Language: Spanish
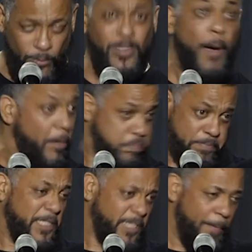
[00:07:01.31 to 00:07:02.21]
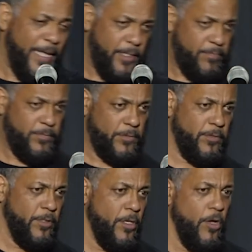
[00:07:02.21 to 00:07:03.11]
Un día, precisamente,
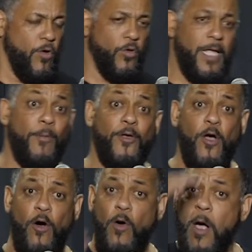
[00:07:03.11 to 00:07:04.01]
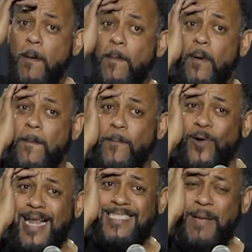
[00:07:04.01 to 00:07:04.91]
un día voy yo
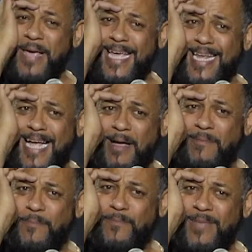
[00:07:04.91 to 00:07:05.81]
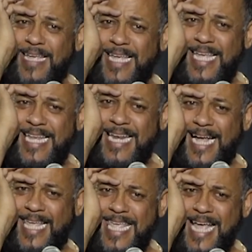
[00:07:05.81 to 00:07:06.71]
por las Américas en
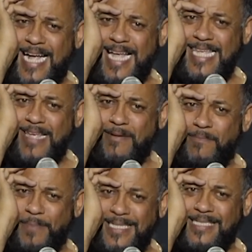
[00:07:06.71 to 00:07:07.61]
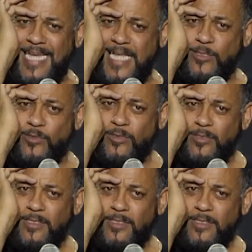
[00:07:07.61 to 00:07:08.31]
la quilla Cayenne pensando,